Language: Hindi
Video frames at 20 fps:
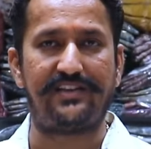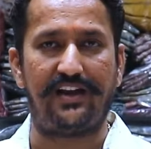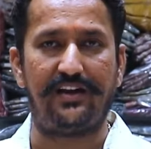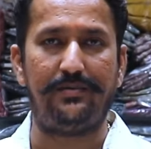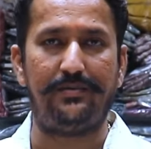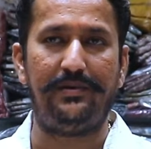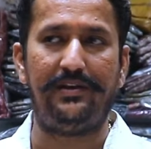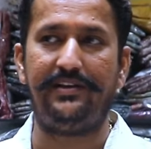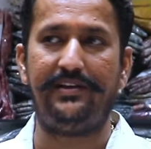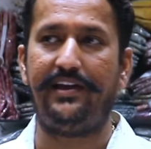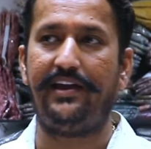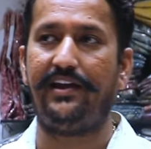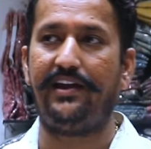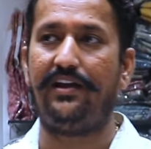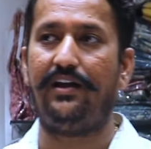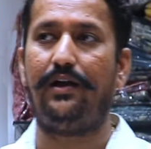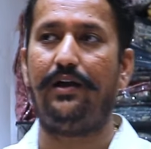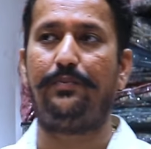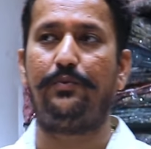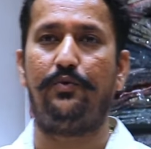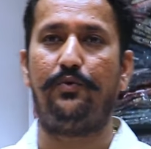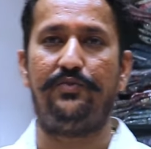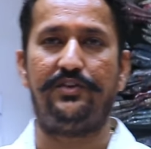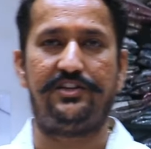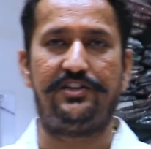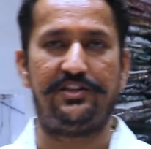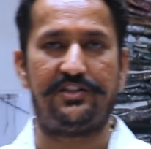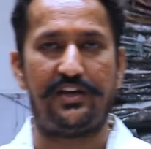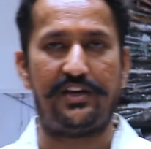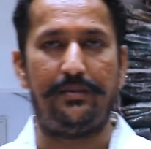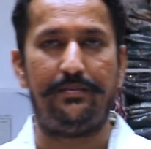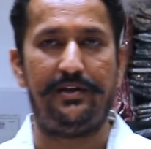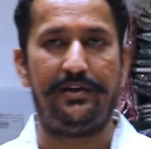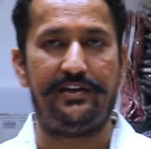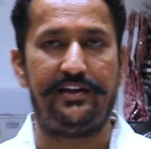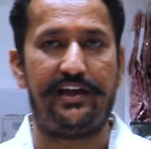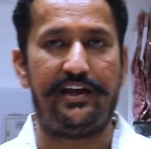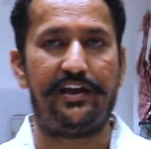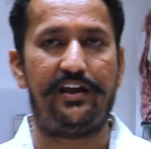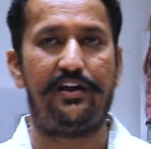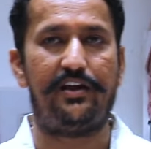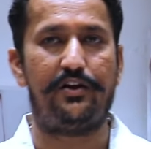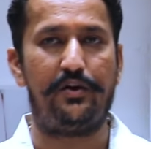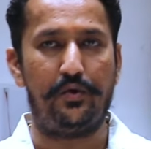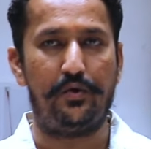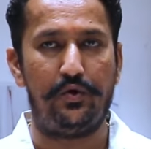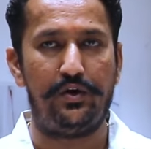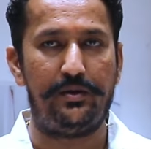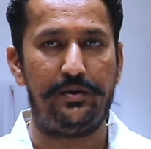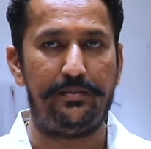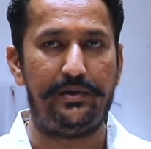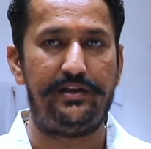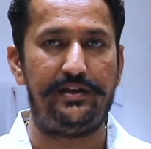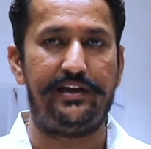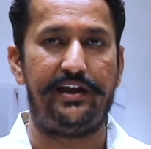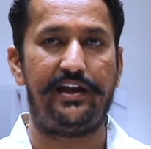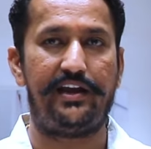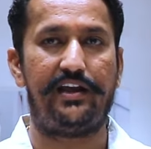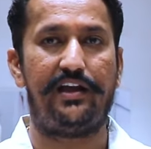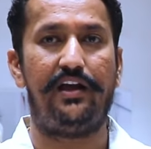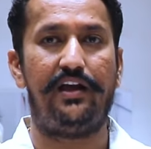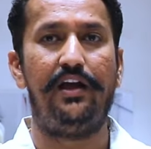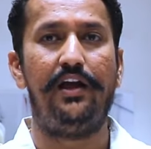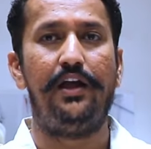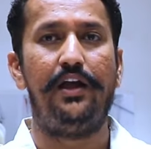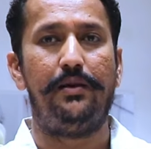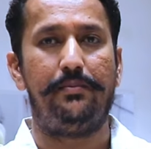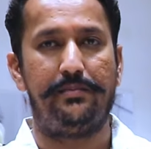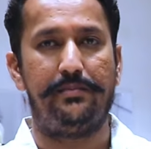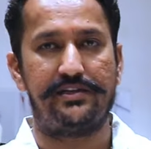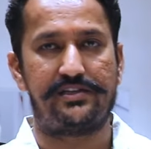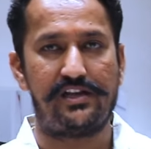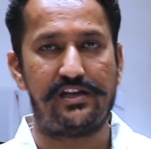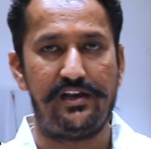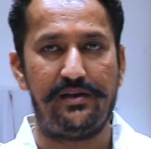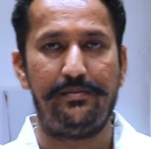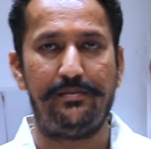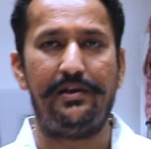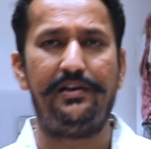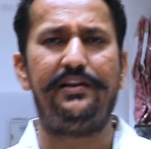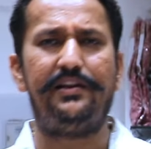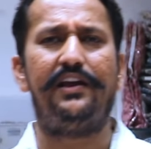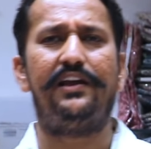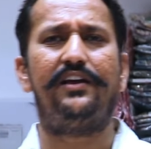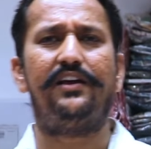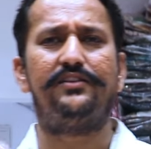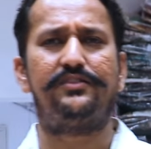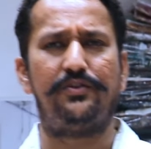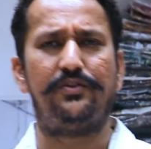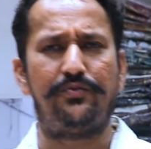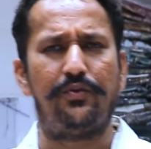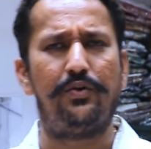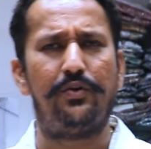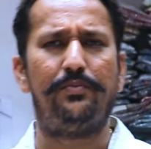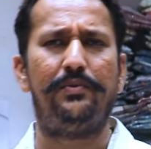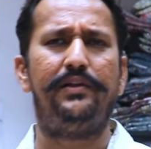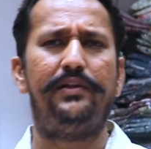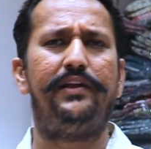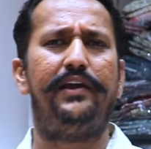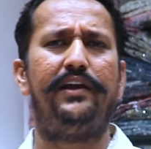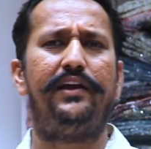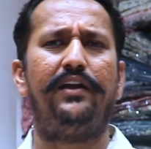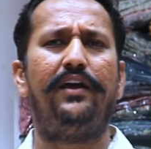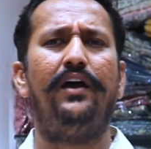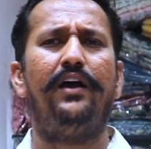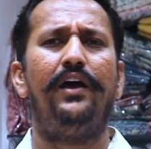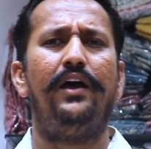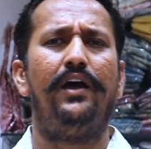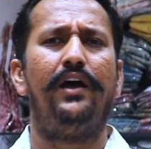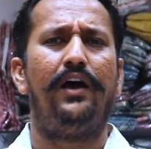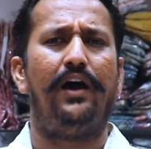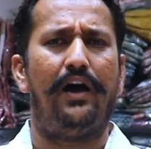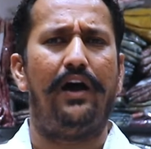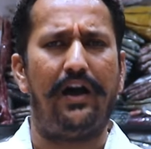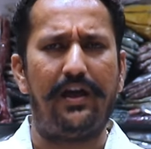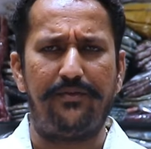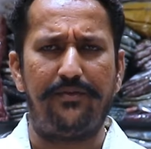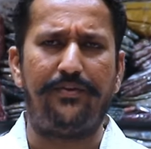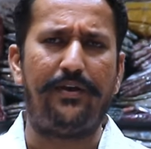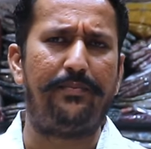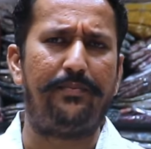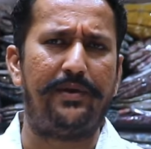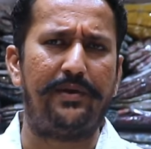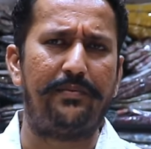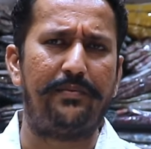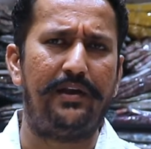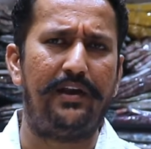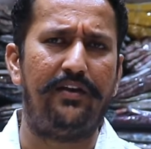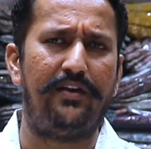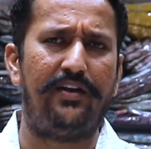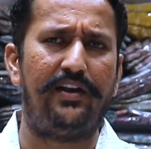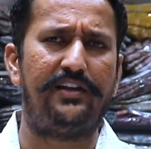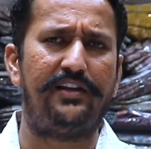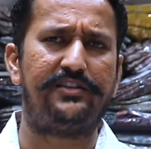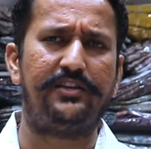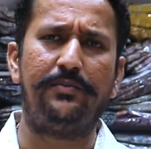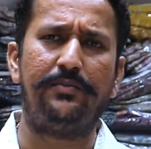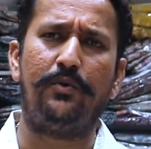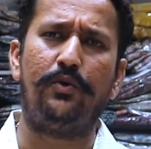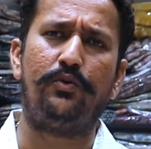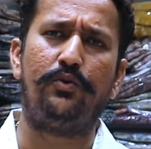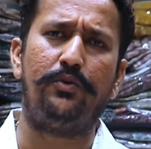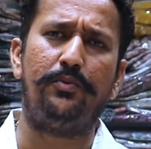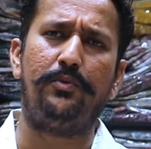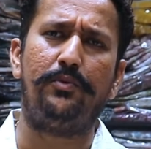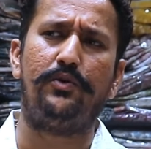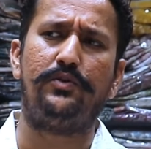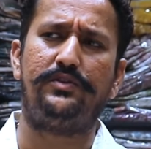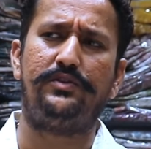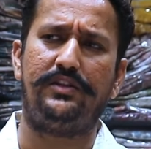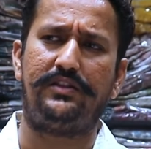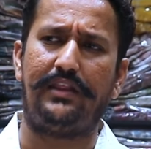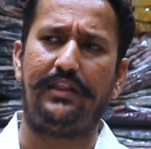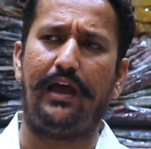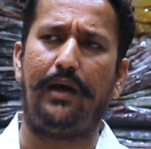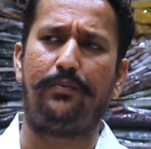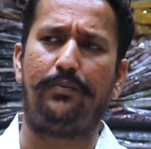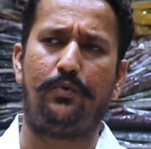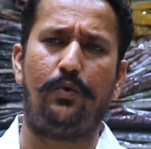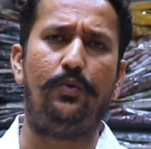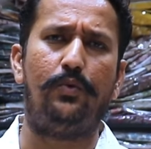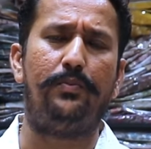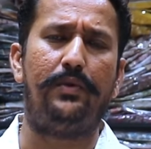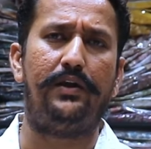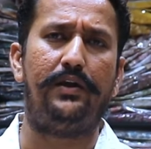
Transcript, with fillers: साठ मिल जाएगा अच्छा चित्रा मिल जाएगा रंगोली मिल जाएगा मसलिन मिल जाएगा सिफोन मिल जाएगा हर फैब्रिक मिलने वाला सीमोर विमोर जितना आपको